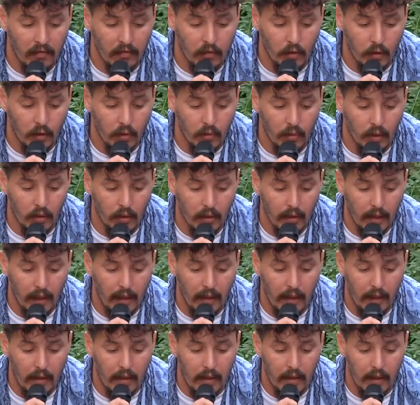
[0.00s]
fútbol
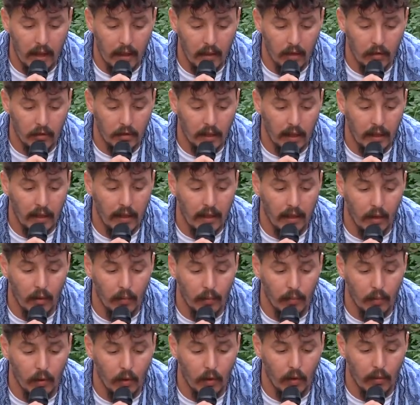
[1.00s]
cada día nos aleja
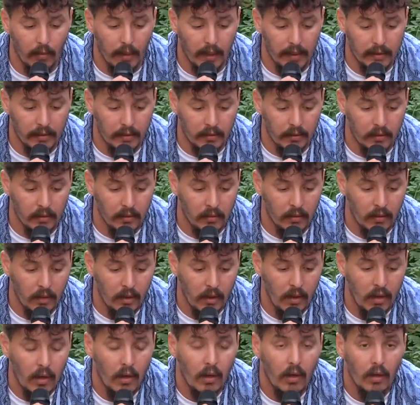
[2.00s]
un poco más.
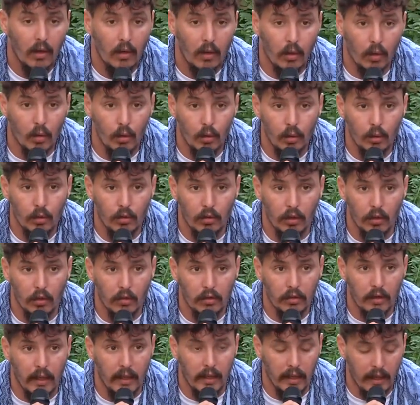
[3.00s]

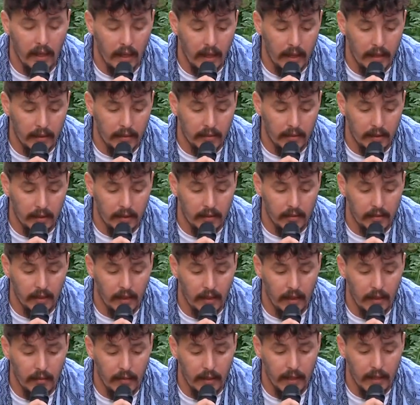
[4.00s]
Rusos e ingleses se
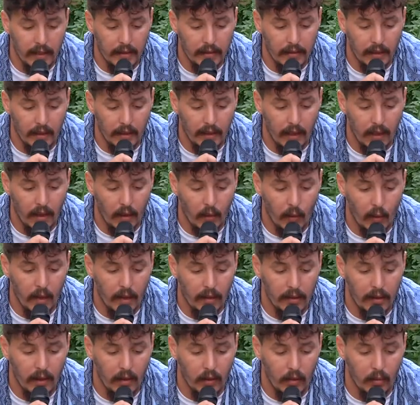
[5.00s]
revientan a la
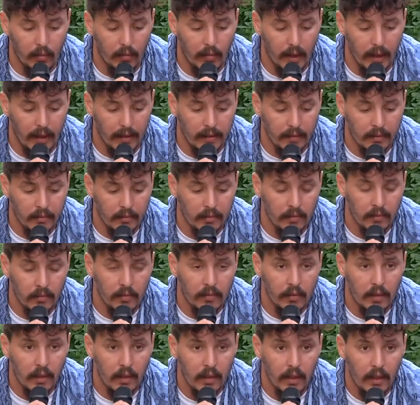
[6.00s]
vuelta de un bar.
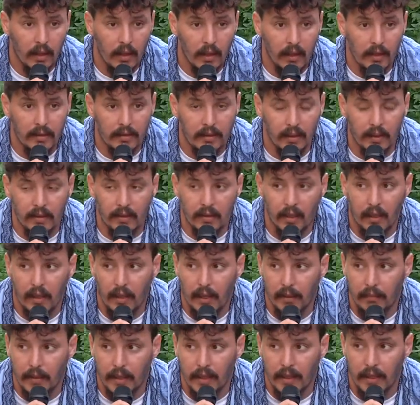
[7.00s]
¿Es esa
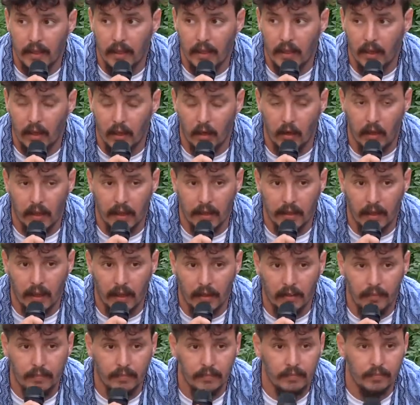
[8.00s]
la manera de
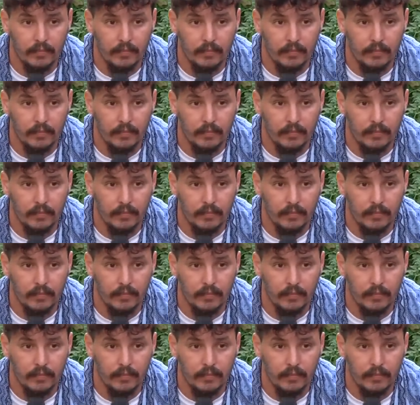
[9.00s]
conectar?